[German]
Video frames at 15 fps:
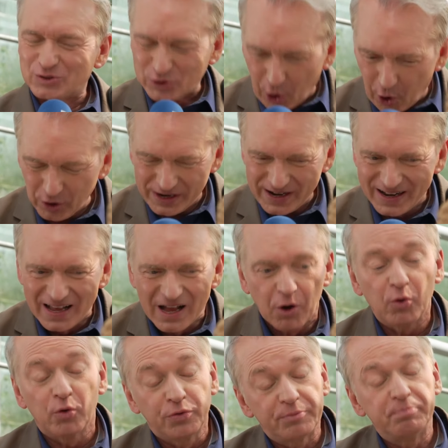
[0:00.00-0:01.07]
Toll.
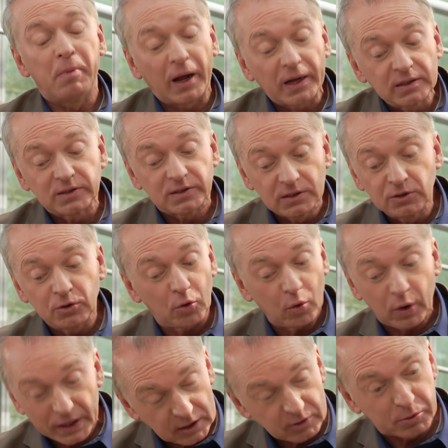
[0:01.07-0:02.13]
Und machen Sie
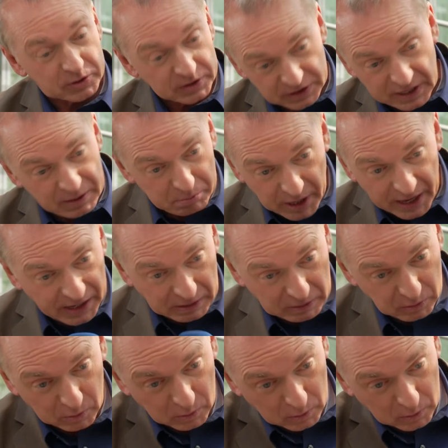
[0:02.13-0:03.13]
noch etwas nebenher?